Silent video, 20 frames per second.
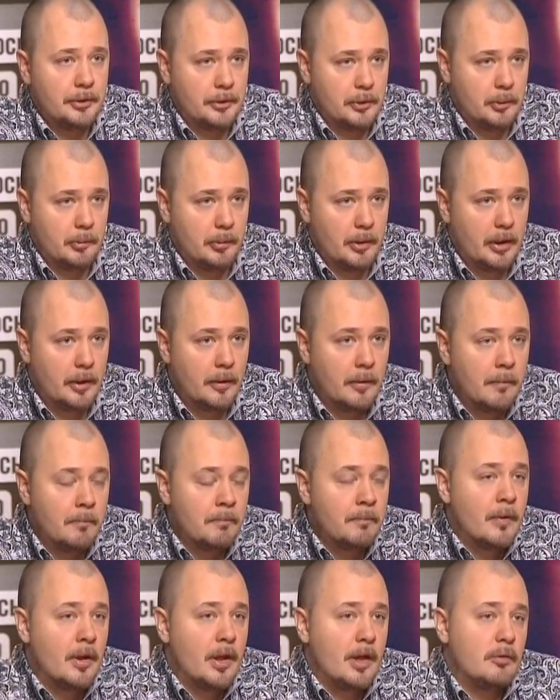некрополя.
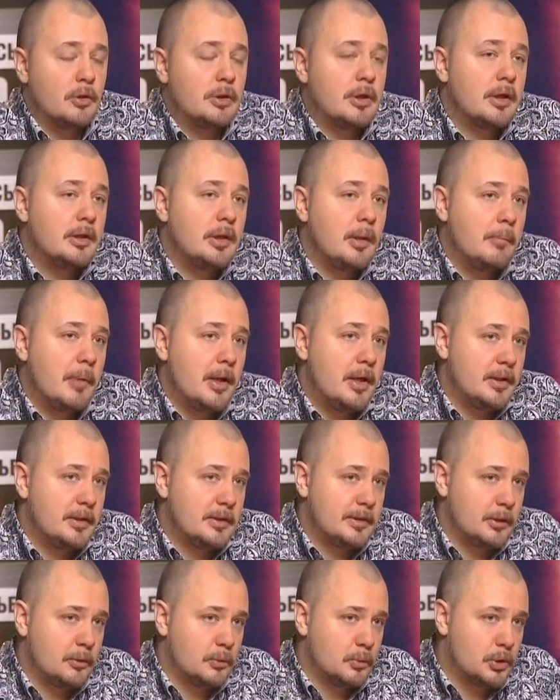И вот когда
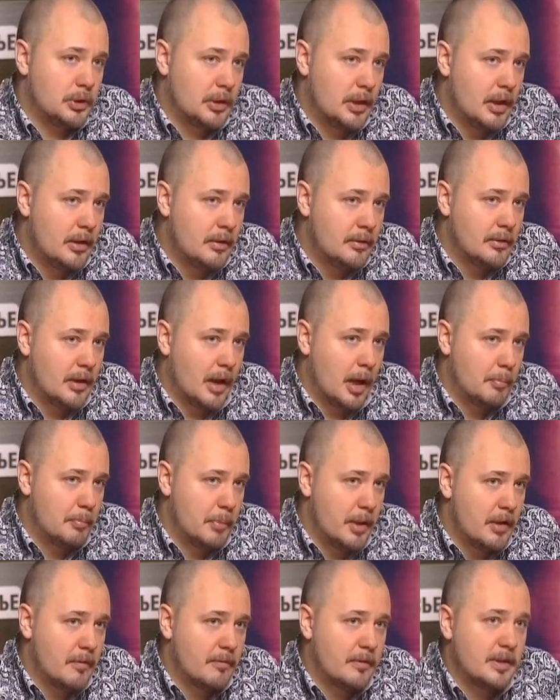полиция ушла, а
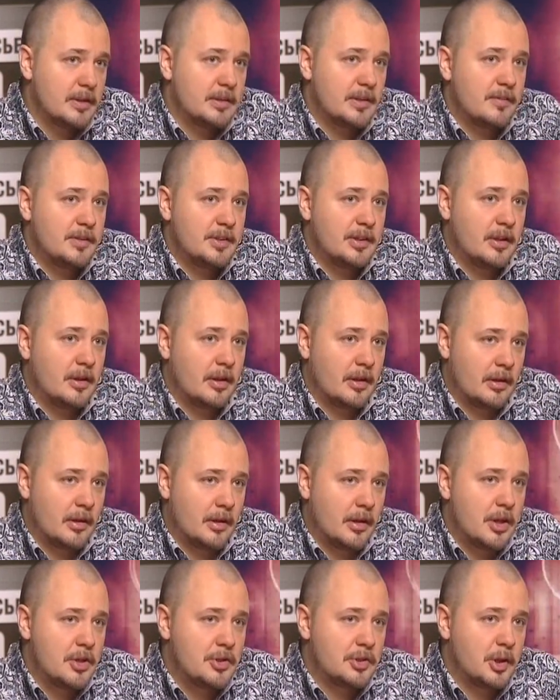первая со всех
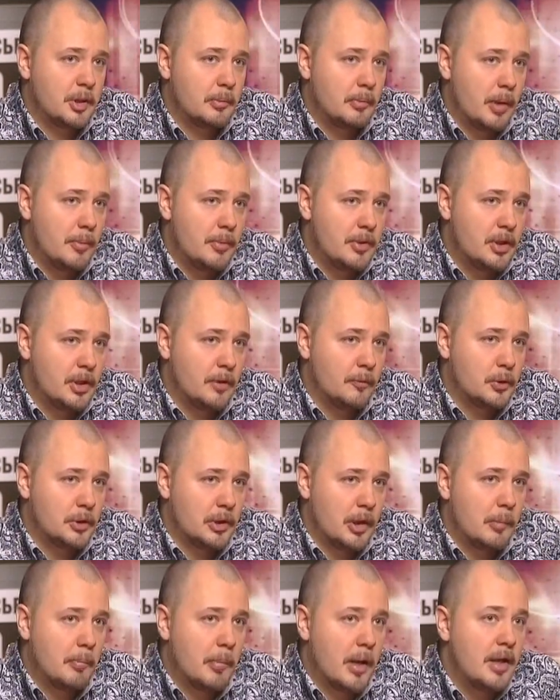археологических памятников
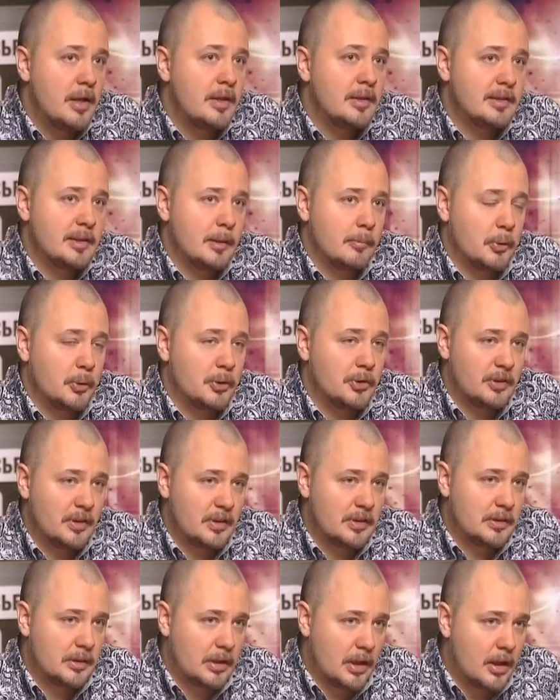ушла полиция, просто
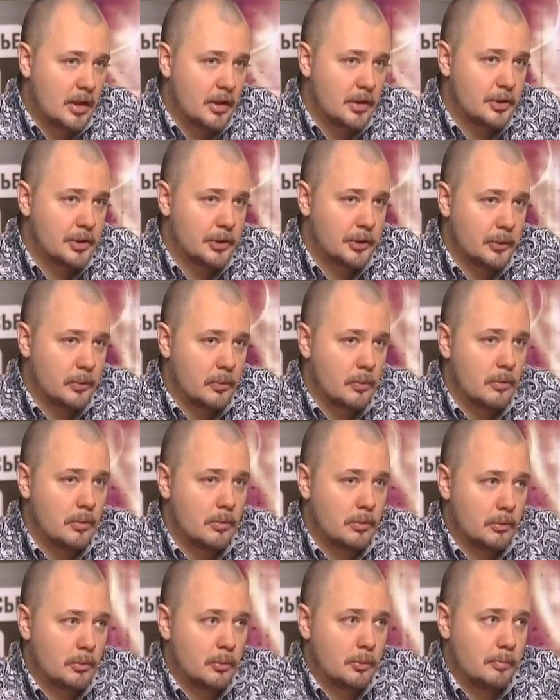из страха, что
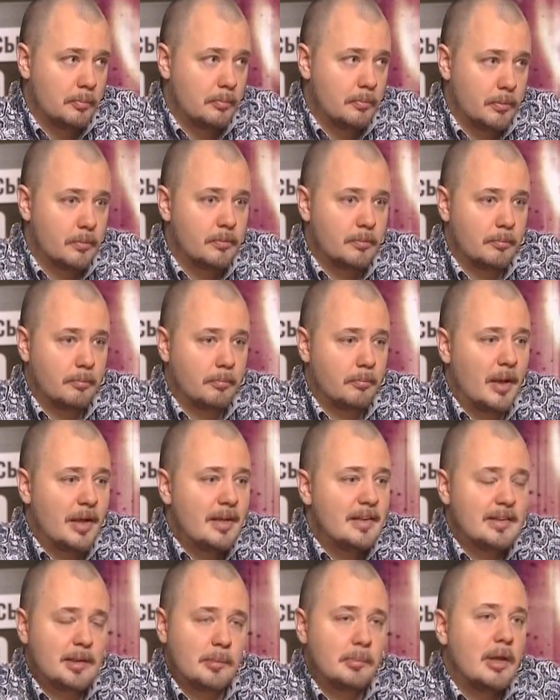ну,
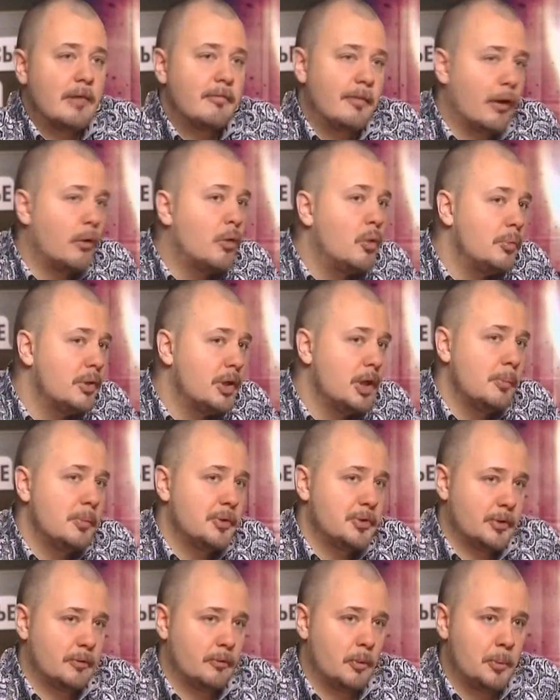полиция была врагом
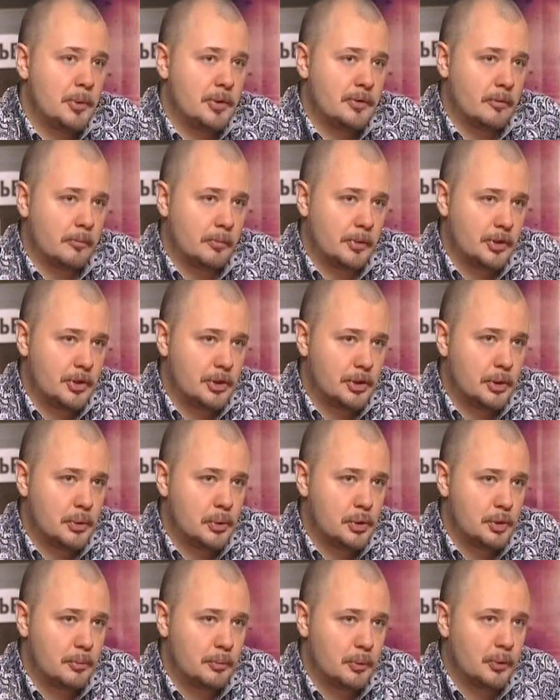египетского общества на протяжении
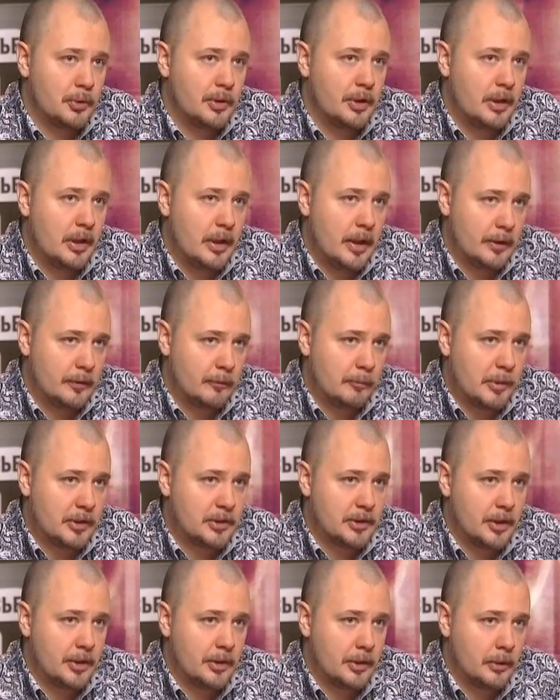очень многих лет, в
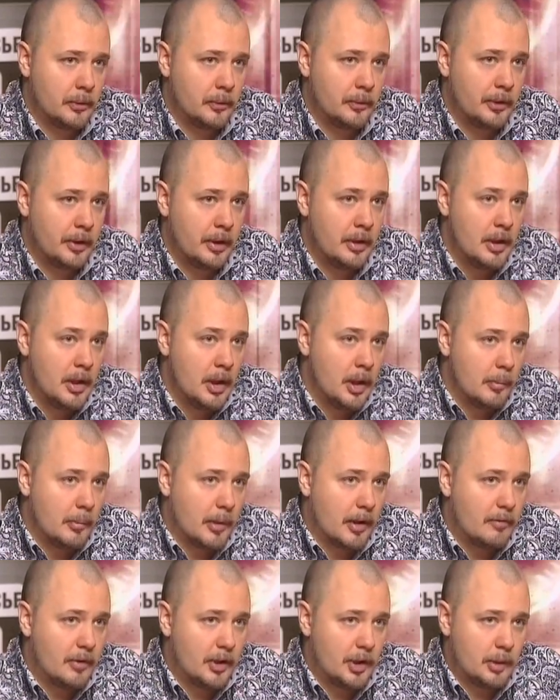последние годы
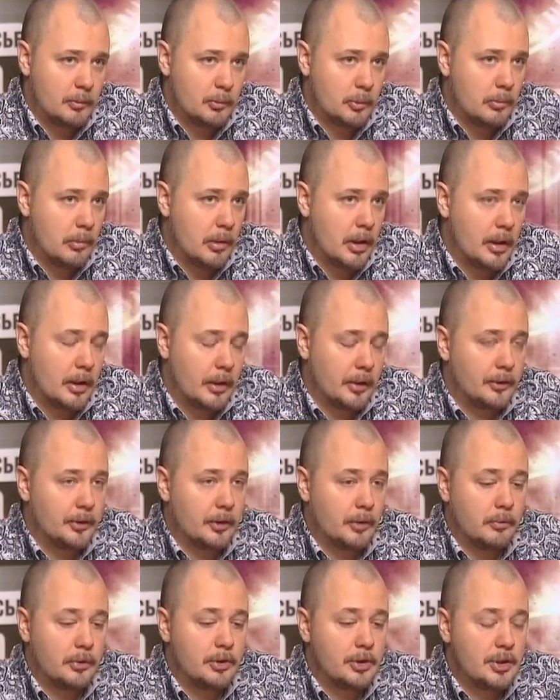правления Мубарака.
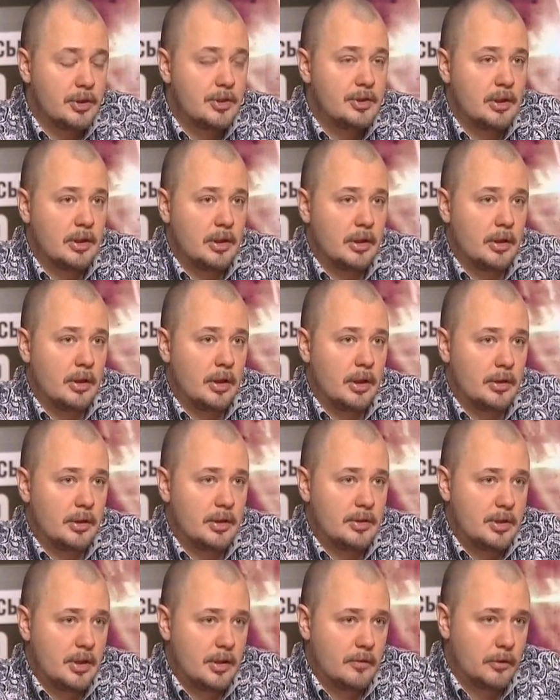Так вот, жители
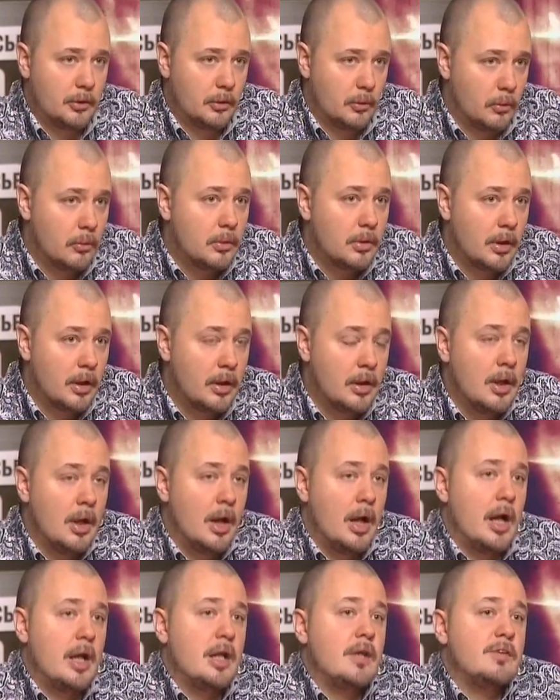этой деревни Курна,
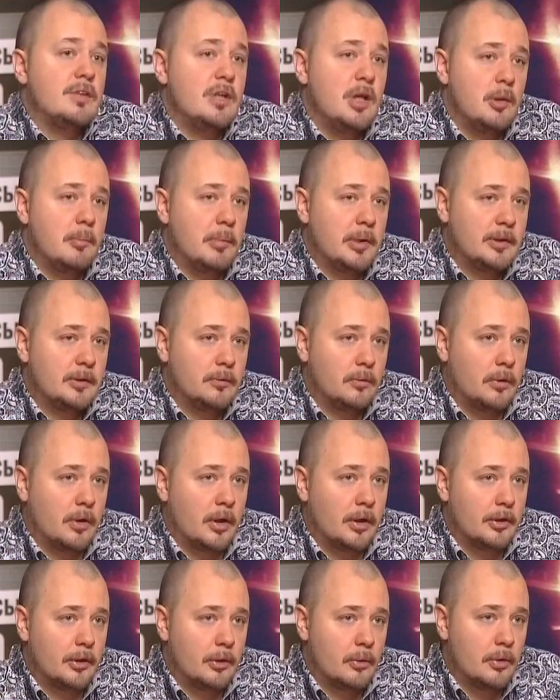они взяли под свой
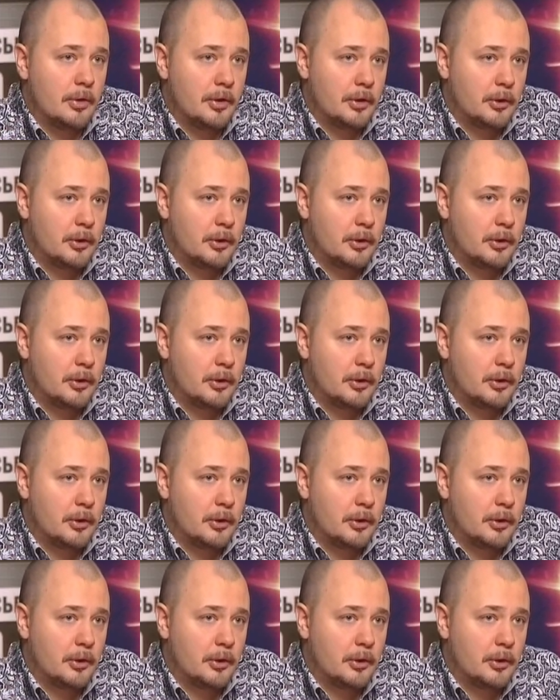контроль